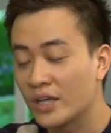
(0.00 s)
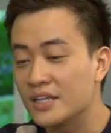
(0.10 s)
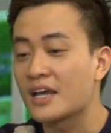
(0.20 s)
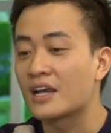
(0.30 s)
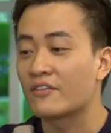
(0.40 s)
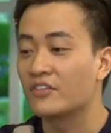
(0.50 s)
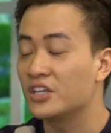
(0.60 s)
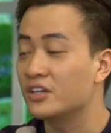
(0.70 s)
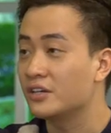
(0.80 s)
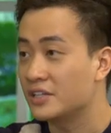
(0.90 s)
nghĩ rằng là với
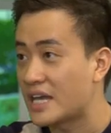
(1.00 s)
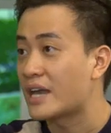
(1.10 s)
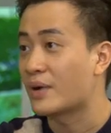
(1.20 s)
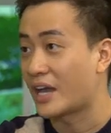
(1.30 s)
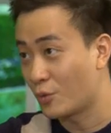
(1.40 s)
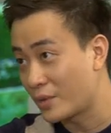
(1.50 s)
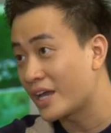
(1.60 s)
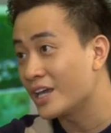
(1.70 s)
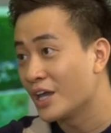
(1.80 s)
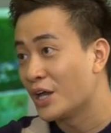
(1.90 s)
những người trẻ mà ngày hôm
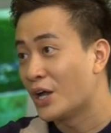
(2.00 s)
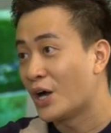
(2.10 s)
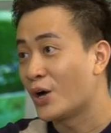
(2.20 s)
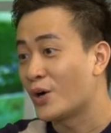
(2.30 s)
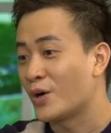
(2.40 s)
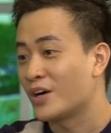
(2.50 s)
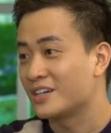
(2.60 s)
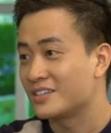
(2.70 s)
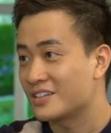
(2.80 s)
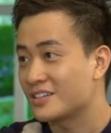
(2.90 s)
nay họ à,